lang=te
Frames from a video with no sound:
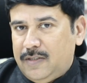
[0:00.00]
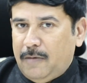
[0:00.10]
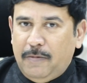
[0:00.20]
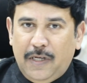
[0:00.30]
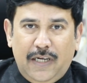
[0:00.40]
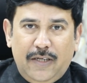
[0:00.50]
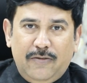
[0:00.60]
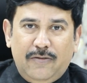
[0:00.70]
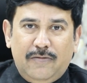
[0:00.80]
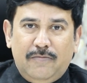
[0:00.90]
తప్పేం
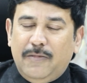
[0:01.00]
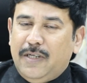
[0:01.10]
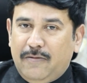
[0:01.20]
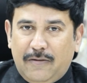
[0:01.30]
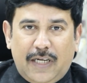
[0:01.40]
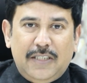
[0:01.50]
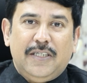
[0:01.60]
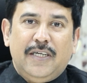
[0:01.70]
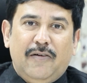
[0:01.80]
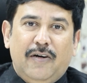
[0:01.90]
లేదు మీకు
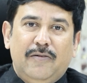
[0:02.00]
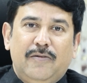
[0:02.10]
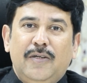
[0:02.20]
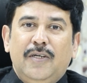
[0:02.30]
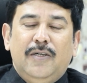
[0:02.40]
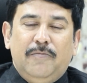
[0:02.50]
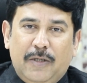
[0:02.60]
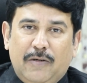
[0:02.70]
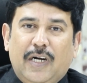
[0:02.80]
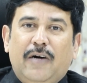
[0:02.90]
రాజకీయంగా వాళ్ళు
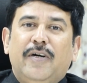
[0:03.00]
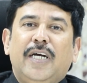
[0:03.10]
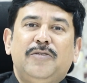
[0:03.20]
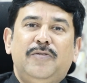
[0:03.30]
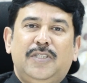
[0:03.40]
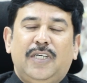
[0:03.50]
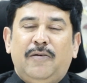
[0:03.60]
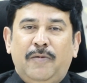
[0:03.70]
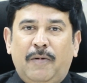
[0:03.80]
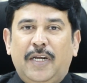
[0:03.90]
మీకు ఒక అవకాశం
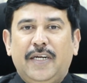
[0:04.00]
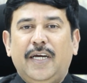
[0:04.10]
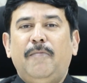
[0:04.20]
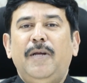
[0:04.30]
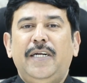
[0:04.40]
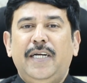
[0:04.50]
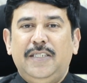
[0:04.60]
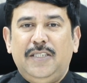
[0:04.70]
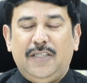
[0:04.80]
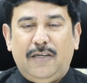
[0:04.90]
ఇచ్చారు మిమ్మల్ని రిహాబిలిటేట్
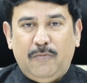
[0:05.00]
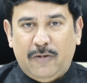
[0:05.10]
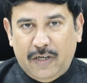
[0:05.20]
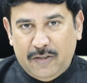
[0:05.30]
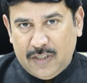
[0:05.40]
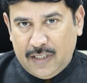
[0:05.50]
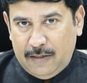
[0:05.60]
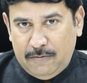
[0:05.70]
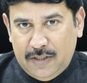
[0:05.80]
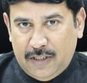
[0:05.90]
చేశారు పునరావాసం
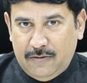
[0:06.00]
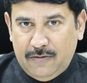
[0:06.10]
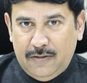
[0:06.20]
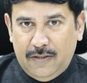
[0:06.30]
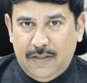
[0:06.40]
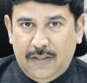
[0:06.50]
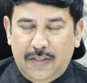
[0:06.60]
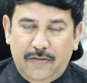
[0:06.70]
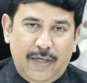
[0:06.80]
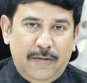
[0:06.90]
కల్పించారు
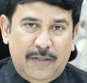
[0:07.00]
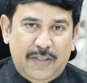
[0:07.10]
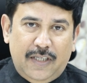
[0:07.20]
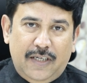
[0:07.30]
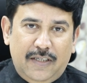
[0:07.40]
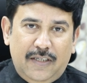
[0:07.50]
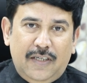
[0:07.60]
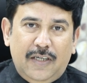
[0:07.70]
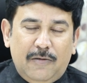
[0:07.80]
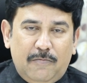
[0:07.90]
ఇవన్నీ మంచిదే
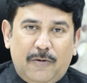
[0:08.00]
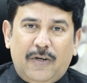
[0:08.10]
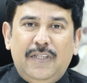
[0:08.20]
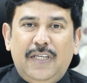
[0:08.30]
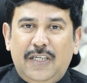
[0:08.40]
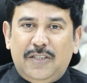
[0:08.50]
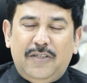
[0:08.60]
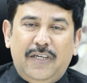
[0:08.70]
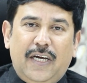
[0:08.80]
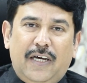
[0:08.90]

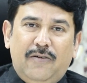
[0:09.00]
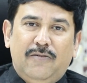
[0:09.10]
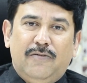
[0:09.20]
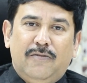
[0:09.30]
పురంధరేశ్వరి గారు